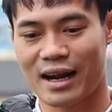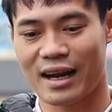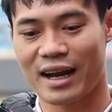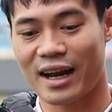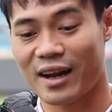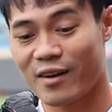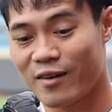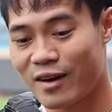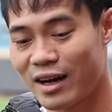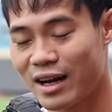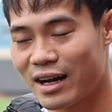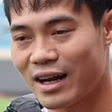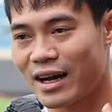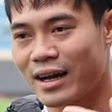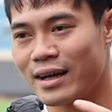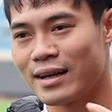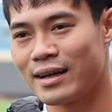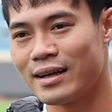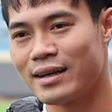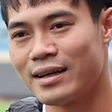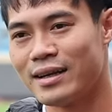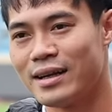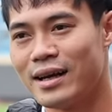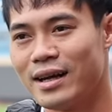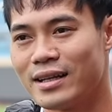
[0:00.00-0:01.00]
ngày có hàng ngày đấy
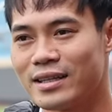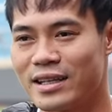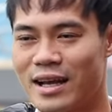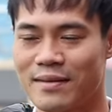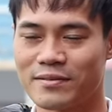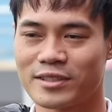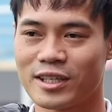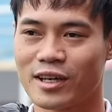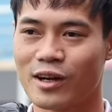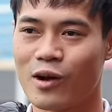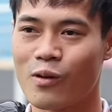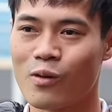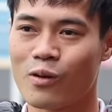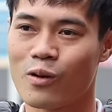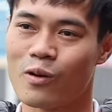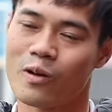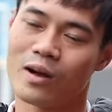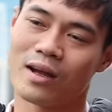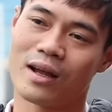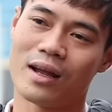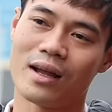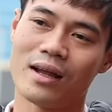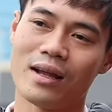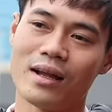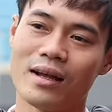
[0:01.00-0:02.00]
thì em sẽ không có
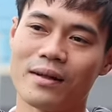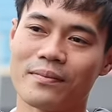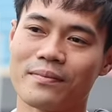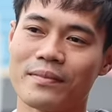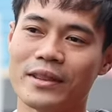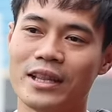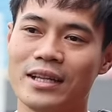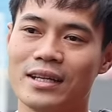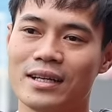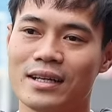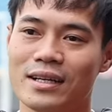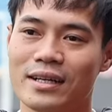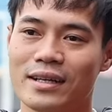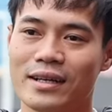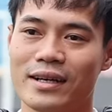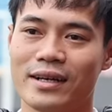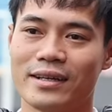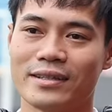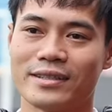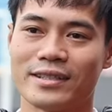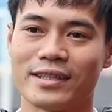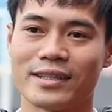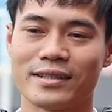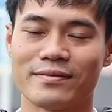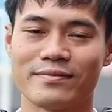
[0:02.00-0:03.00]
cái
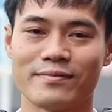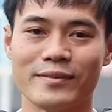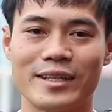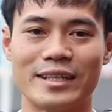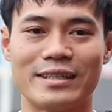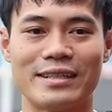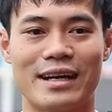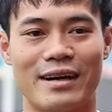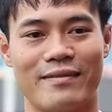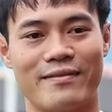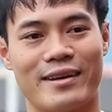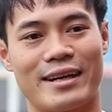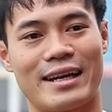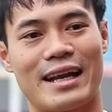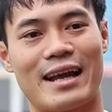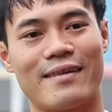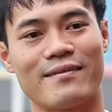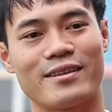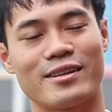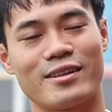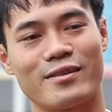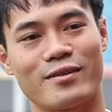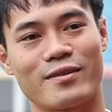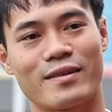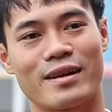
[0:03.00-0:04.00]
sẽ bình thường ở Việt Nam
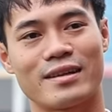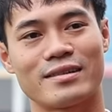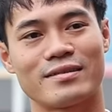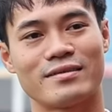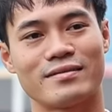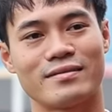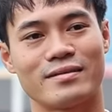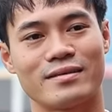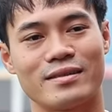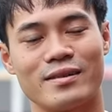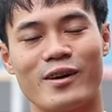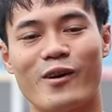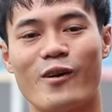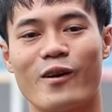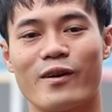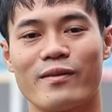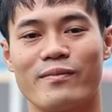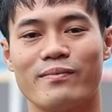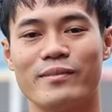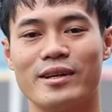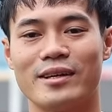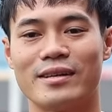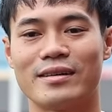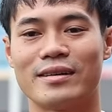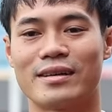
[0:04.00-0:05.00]
thì là ngồi
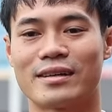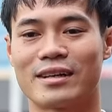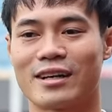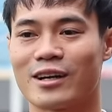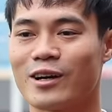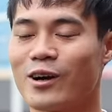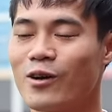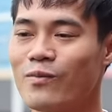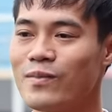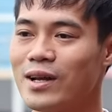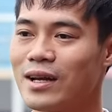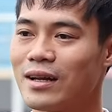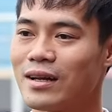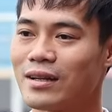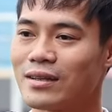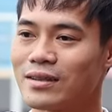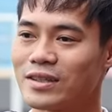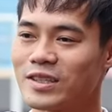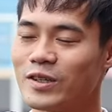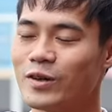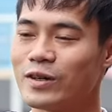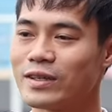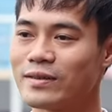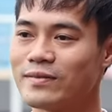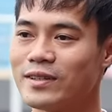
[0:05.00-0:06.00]
bình thường đấy không biết là
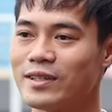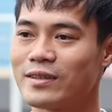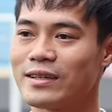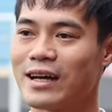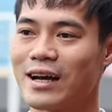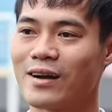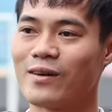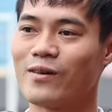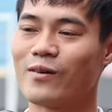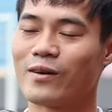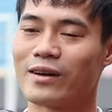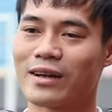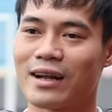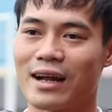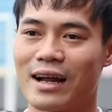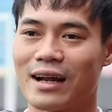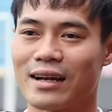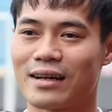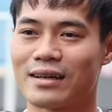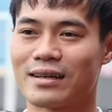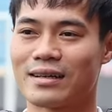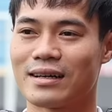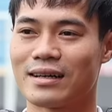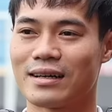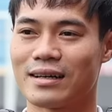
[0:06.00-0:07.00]
tối vì đang ngồi
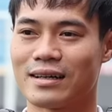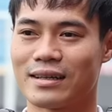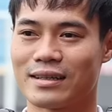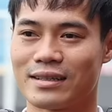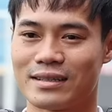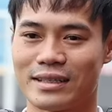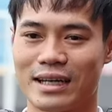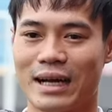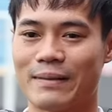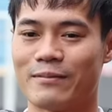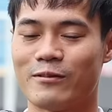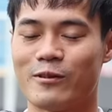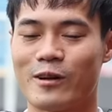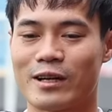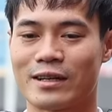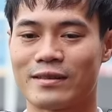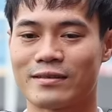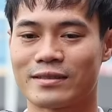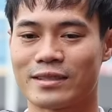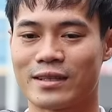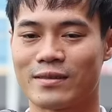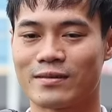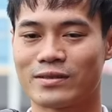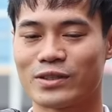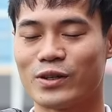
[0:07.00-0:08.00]
đạp luyện xong
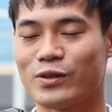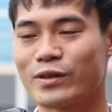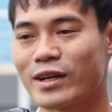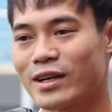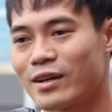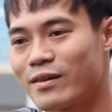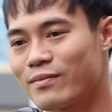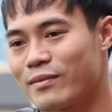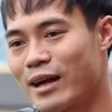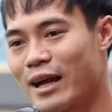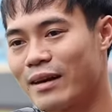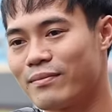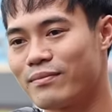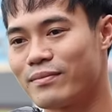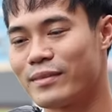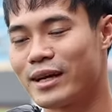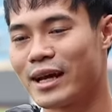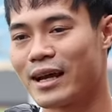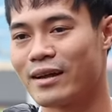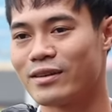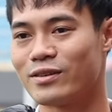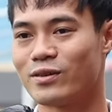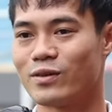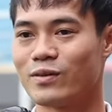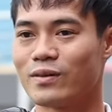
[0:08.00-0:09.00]
xong tối nay bạn
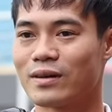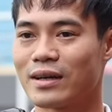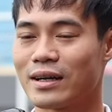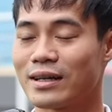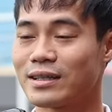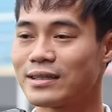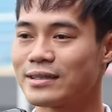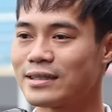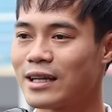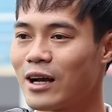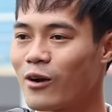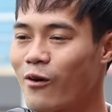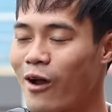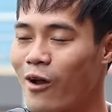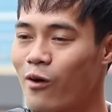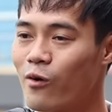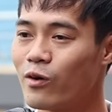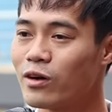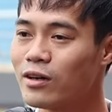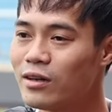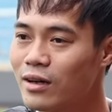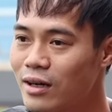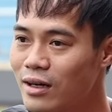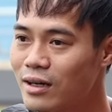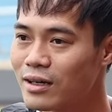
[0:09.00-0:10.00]
bè rủ hay ra ngoài uống
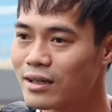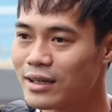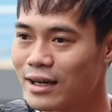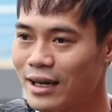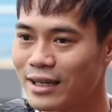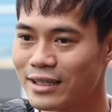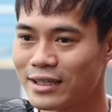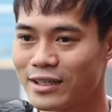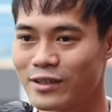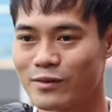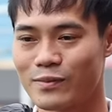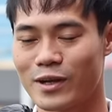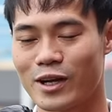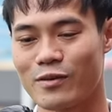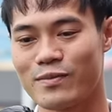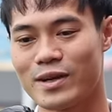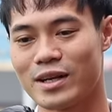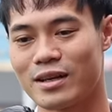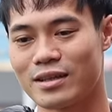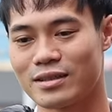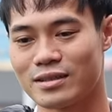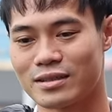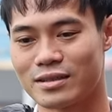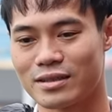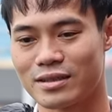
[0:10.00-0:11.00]
nước đấy thì mình không biết
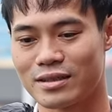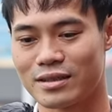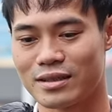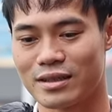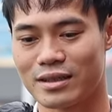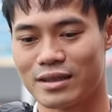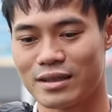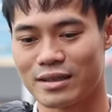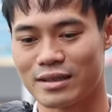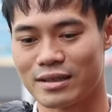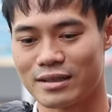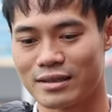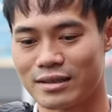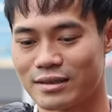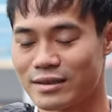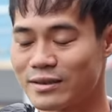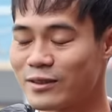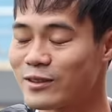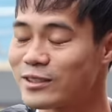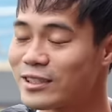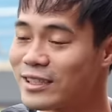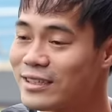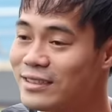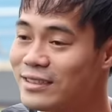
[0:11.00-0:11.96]
là nó sẽ